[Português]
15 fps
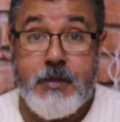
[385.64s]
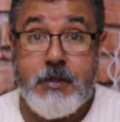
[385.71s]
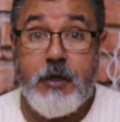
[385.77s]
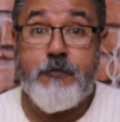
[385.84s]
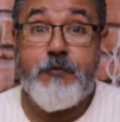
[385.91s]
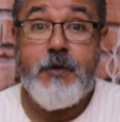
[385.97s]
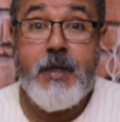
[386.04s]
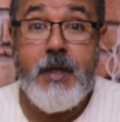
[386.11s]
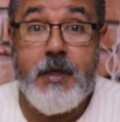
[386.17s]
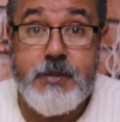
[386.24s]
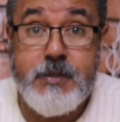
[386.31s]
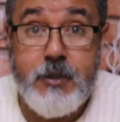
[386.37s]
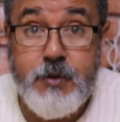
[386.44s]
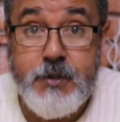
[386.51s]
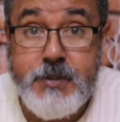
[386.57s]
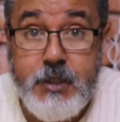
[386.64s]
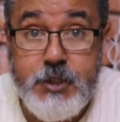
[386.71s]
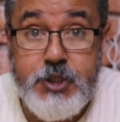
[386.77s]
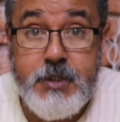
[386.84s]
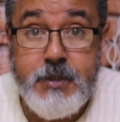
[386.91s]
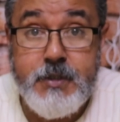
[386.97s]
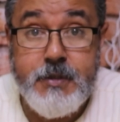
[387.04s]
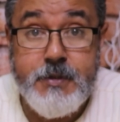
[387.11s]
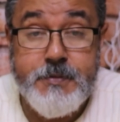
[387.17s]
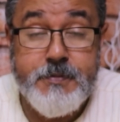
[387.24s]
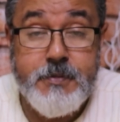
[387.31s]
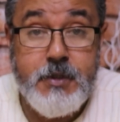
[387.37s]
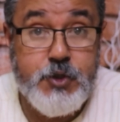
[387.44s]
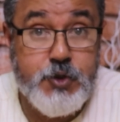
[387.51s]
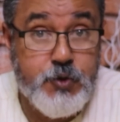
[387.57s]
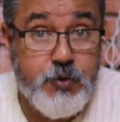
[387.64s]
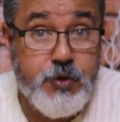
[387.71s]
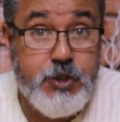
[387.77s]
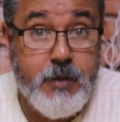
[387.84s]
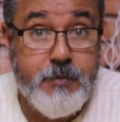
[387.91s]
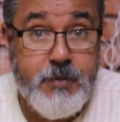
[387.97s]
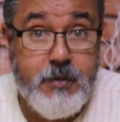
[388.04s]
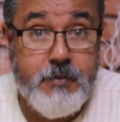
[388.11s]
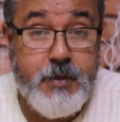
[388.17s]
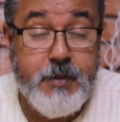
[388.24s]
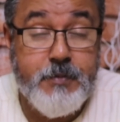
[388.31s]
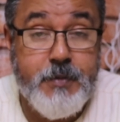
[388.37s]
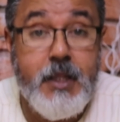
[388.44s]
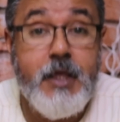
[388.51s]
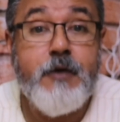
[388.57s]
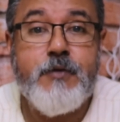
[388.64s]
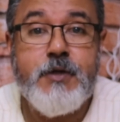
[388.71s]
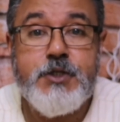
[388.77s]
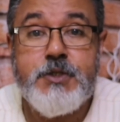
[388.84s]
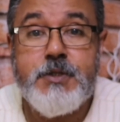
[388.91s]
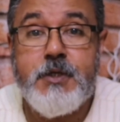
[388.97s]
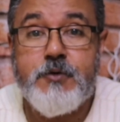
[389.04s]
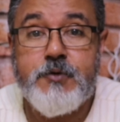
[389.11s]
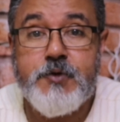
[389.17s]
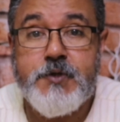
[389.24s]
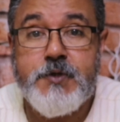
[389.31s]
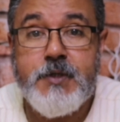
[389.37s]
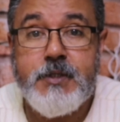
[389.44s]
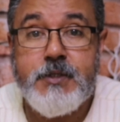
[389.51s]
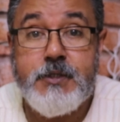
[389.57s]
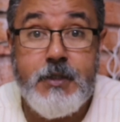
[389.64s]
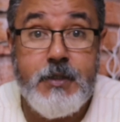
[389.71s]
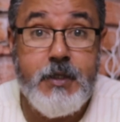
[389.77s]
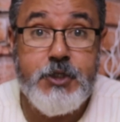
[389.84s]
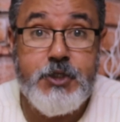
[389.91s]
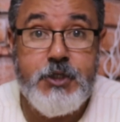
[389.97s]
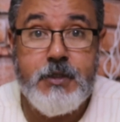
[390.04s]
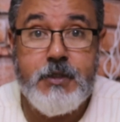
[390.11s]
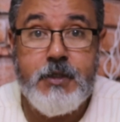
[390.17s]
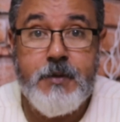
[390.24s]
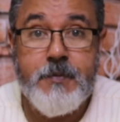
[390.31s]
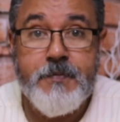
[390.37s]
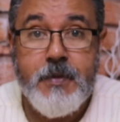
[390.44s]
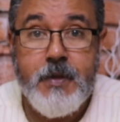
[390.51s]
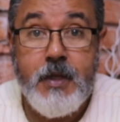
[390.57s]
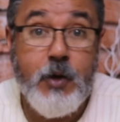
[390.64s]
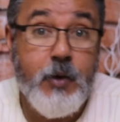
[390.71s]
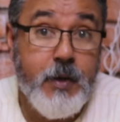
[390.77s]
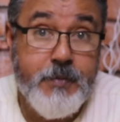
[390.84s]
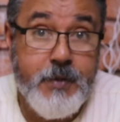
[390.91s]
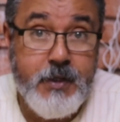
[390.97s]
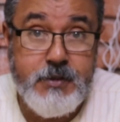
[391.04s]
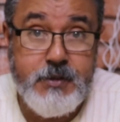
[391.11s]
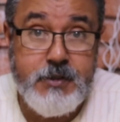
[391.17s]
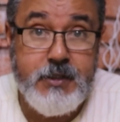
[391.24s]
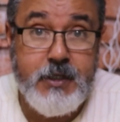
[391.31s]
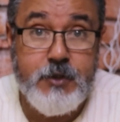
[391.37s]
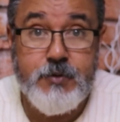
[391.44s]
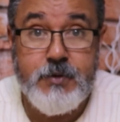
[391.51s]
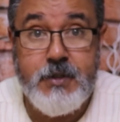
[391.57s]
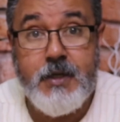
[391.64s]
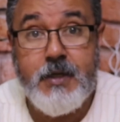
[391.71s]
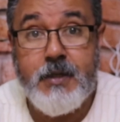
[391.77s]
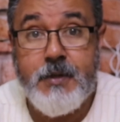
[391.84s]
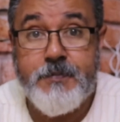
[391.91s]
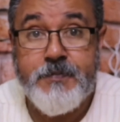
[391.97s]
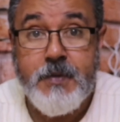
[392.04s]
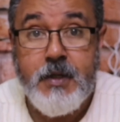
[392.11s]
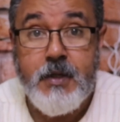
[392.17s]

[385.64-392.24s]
Então fica essa nossa dica: estude a Bíblia, a palavra de Deus, se dedique ao aprendizado dela.